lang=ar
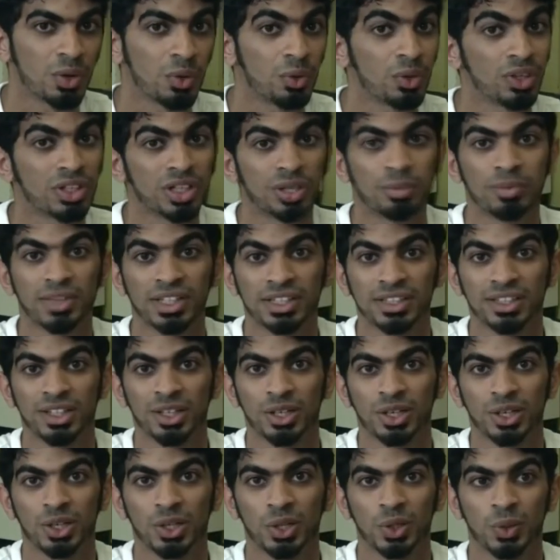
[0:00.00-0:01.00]
ولجمعتنا
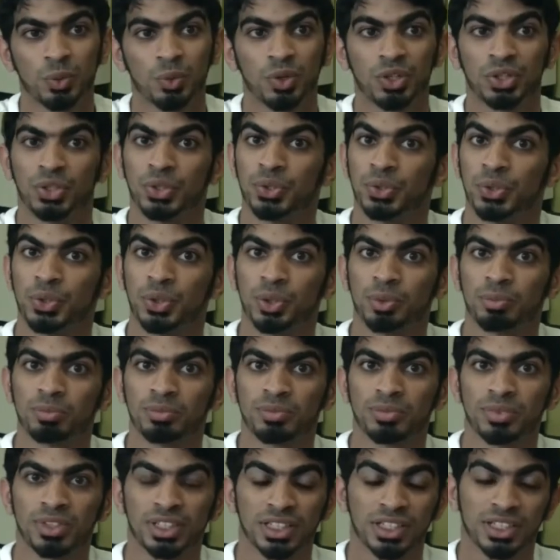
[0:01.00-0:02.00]
الحلوة دوم
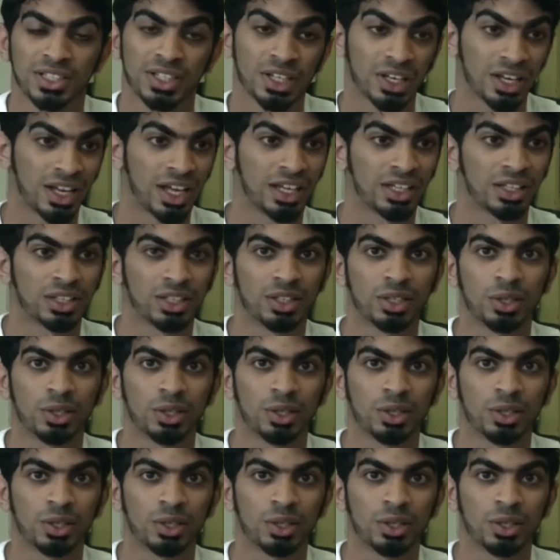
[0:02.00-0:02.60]
كل على